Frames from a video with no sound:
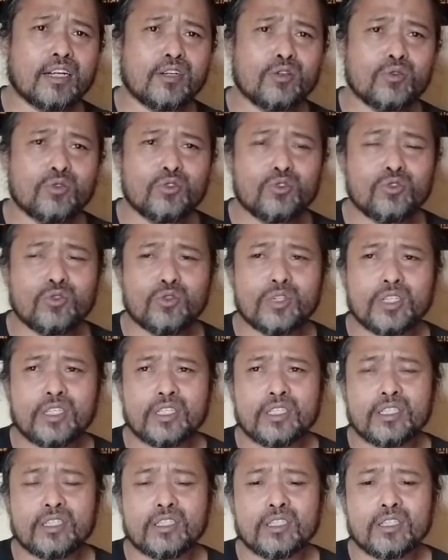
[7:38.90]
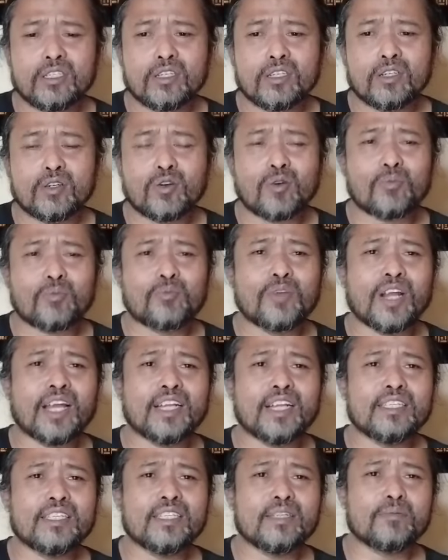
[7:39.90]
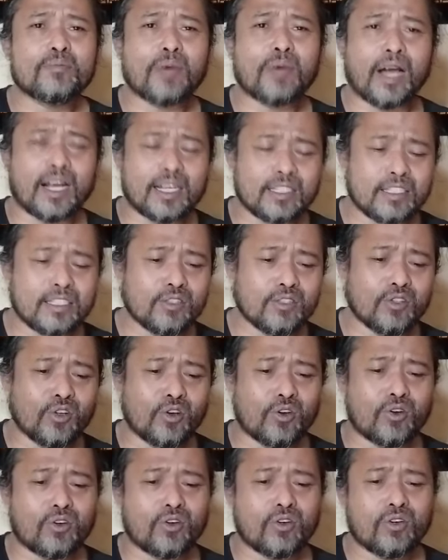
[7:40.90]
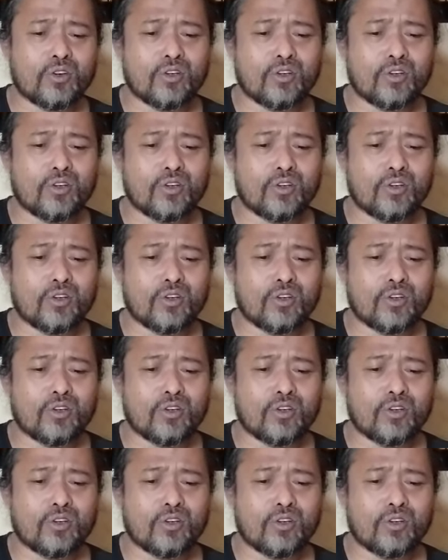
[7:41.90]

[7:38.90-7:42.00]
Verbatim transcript: Kan lucu ini. Kok berani banget gitu loh.